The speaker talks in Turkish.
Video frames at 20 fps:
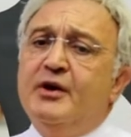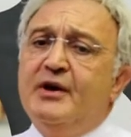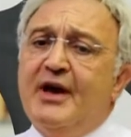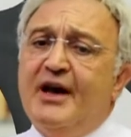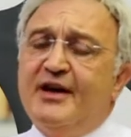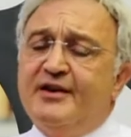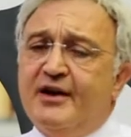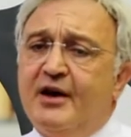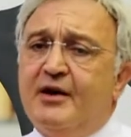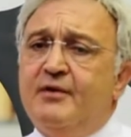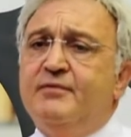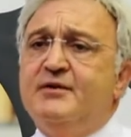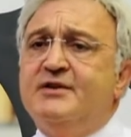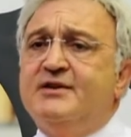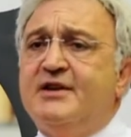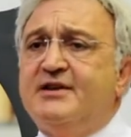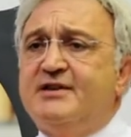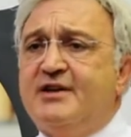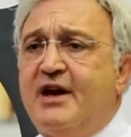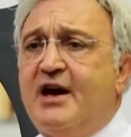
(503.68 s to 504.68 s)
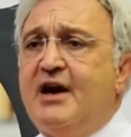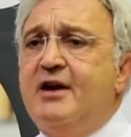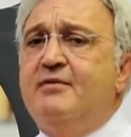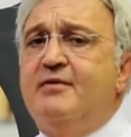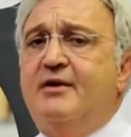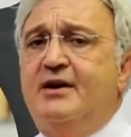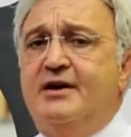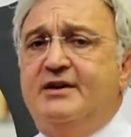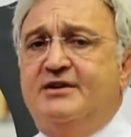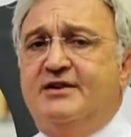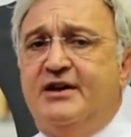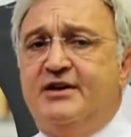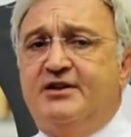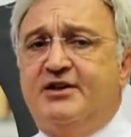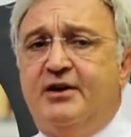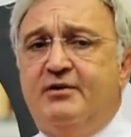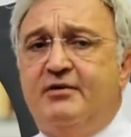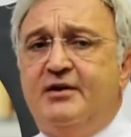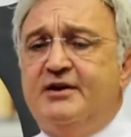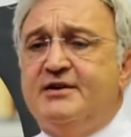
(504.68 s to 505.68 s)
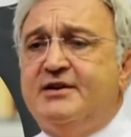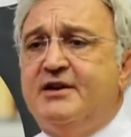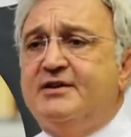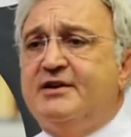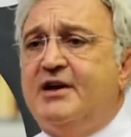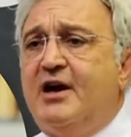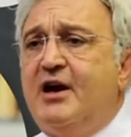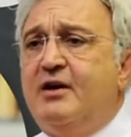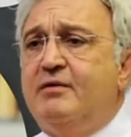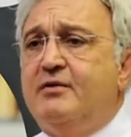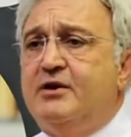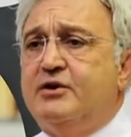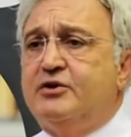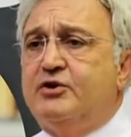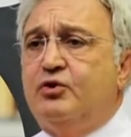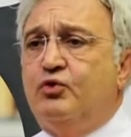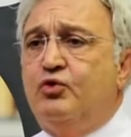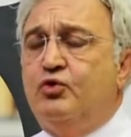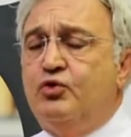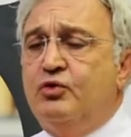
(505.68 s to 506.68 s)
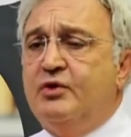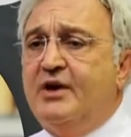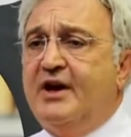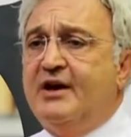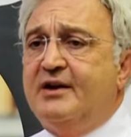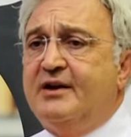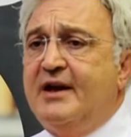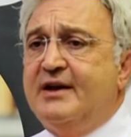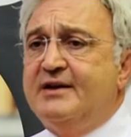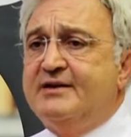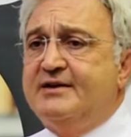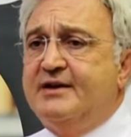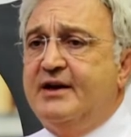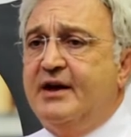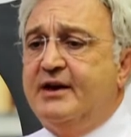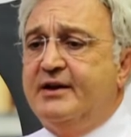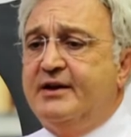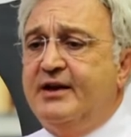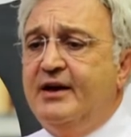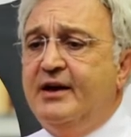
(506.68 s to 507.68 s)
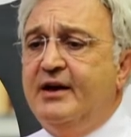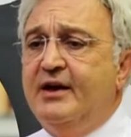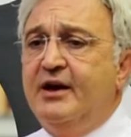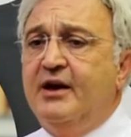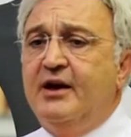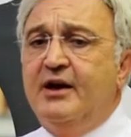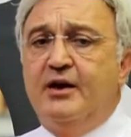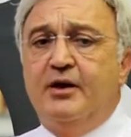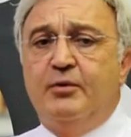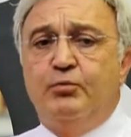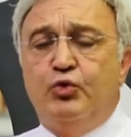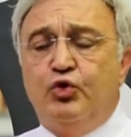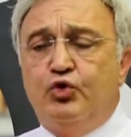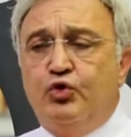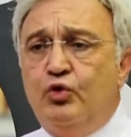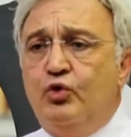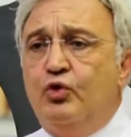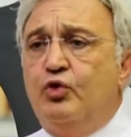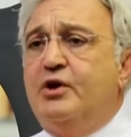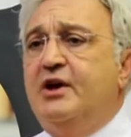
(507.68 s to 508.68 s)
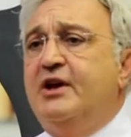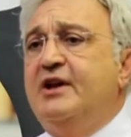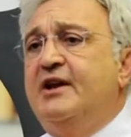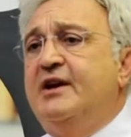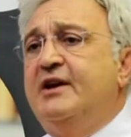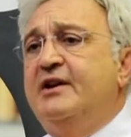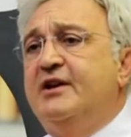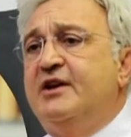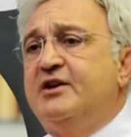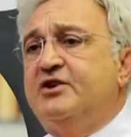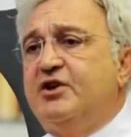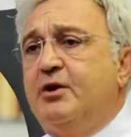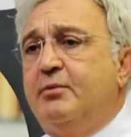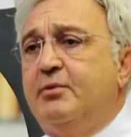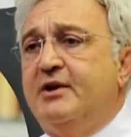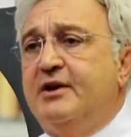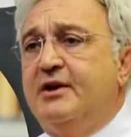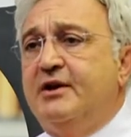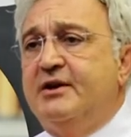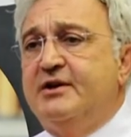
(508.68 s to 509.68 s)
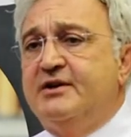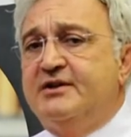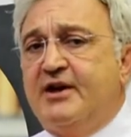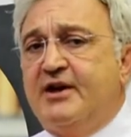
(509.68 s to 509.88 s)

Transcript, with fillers: etrafınıza zarar verecek, çevrenize zarar verecek ürünlerden ziyade bütün ülkelerin de çabalarını